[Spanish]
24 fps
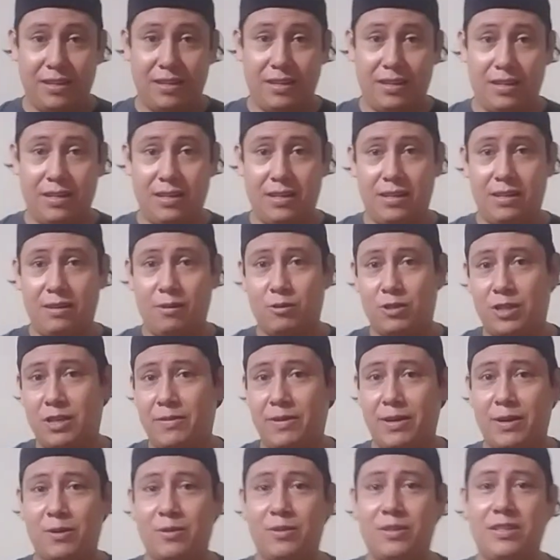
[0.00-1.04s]
eh, los
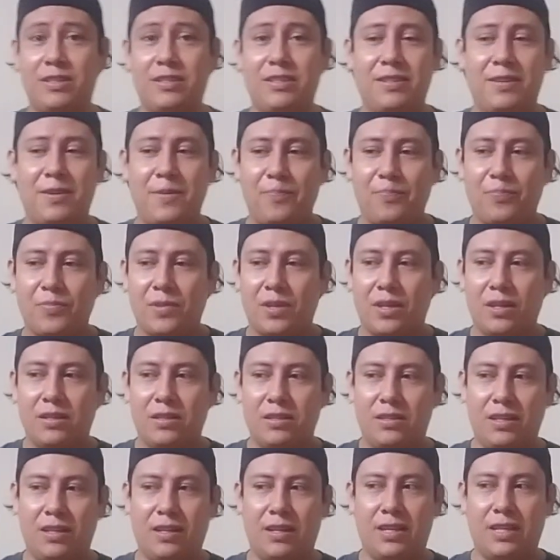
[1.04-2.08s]
abarrotes
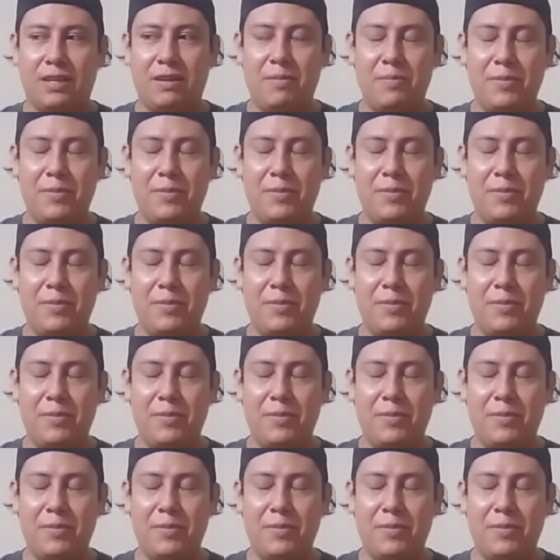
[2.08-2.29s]
se quedaba